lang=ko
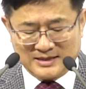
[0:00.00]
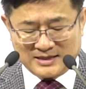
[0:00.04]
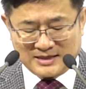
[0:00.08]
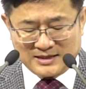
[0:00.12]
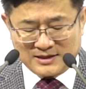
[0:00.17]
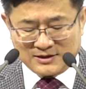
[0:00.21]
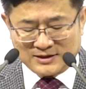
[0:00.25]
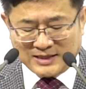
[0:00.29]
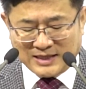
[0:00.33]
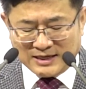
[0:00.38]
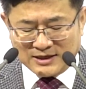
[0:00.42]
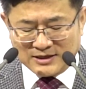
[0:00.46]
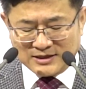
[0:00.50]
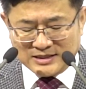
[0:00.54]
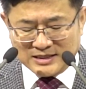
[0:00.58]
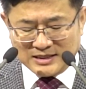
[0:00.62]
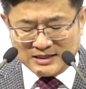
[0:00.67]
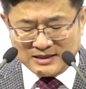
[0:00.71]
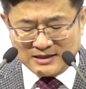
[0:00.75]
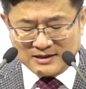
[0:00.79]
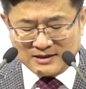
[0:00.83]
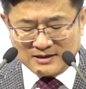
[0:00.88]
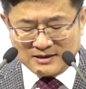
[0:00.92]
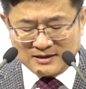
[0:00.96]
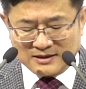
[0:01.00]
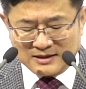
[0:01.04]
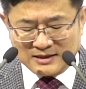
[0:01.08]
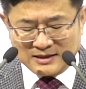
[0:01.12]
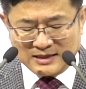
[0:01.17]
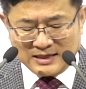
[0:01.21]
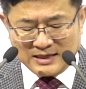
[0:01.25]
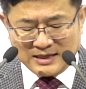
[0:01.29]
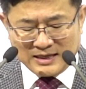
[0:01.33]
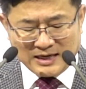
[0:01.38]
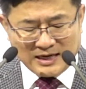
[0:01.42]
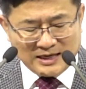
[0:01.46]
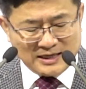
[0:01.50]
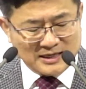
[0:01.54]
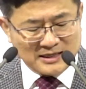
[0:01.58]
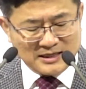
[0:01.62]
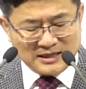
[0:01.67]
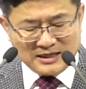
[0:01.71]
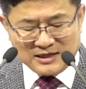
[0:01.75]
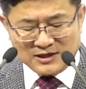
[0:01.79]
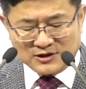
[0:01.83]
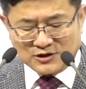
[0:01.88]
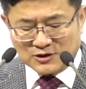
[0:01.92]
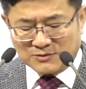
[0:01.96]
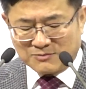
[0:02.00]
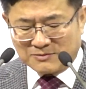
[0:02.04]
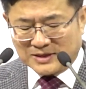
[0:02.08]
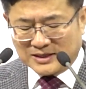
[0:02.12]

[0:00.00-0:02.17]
그래서 다른 신들은 하나님께서